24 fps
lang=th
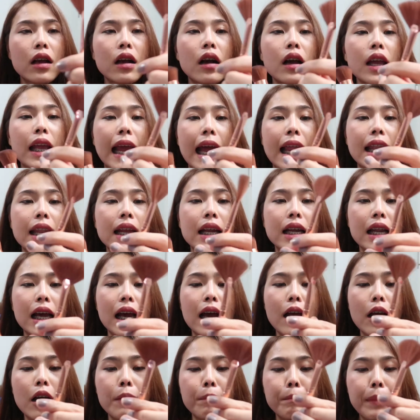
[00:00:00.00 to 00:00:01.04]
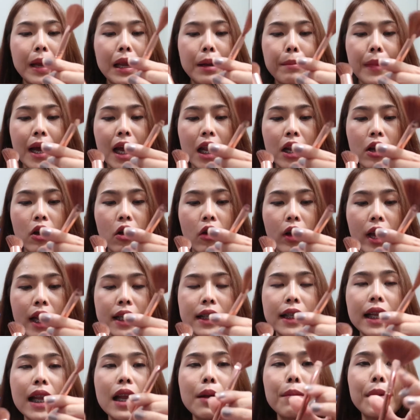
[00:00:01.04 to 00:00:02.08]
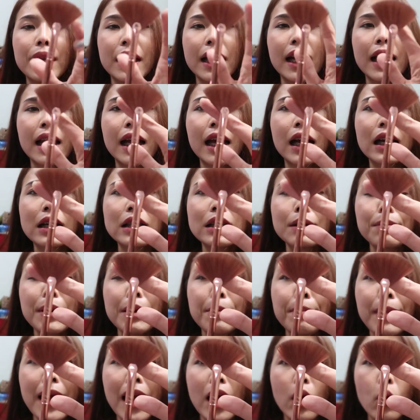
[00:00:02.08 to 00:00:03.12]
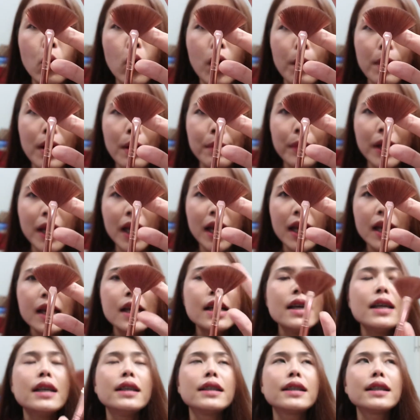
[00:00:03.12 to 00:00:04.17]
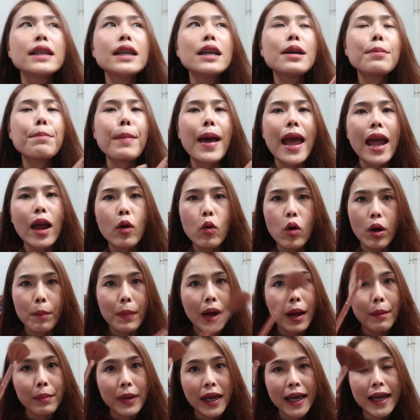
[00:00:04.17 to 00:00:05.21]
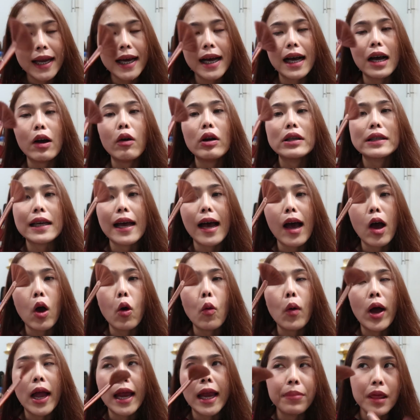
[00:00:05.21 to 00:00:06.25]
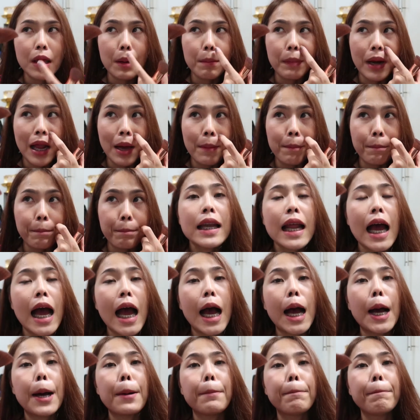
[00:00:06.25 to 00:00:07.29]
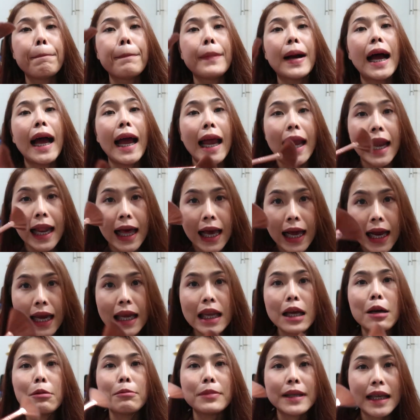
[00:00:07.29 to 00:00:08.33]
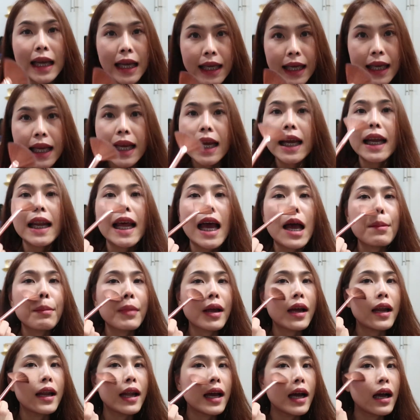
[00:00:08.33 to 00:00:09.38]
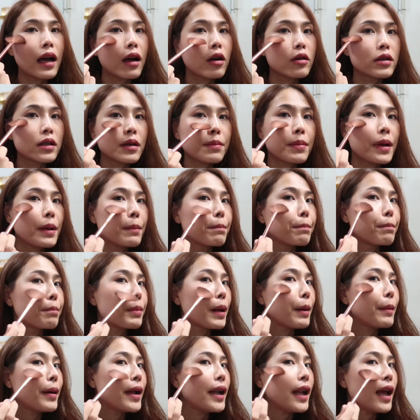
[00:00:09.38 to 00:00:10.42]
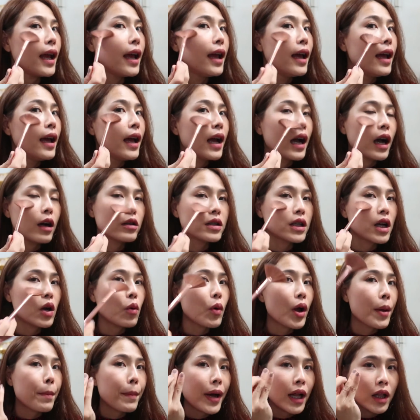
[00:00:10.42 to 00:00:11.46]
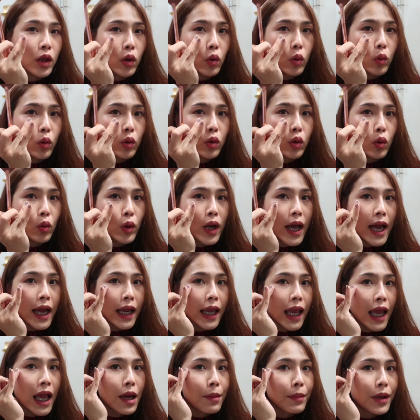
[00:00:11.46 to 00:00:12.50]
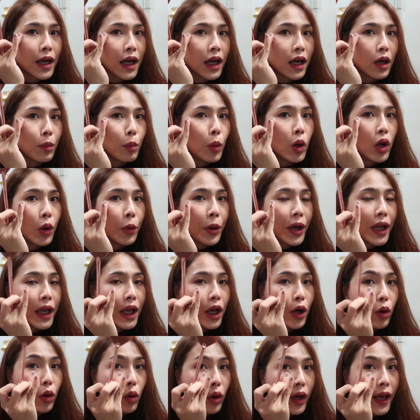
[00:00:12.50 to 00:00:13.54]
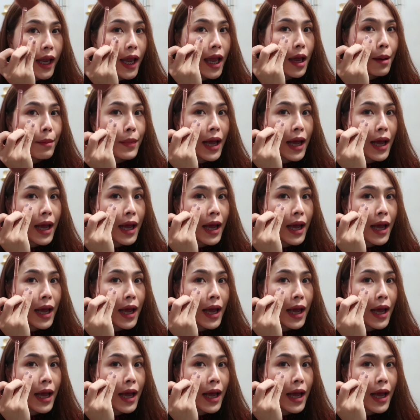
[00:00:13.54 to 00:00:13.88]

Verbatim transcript: แล้วก็อีกอันนึงนะคะ เป็นแบรนด์ของเอสลี่เหมือนกันนะคะ ก็จะเป็นแปรงหัวแบบนี้ ซึ่งแปรงหัวแบบนี้นะคะออจะเอาไว้สำหรับทำไฮไลท์ทำเชดดิ้งได้เหมือนกันนะคะ เขาจะเป็นประมาณนี้เขาจะเอาไว้ปัดตรงตรงหน้าแก้มนะคะบริเวณนี้ของแก้ม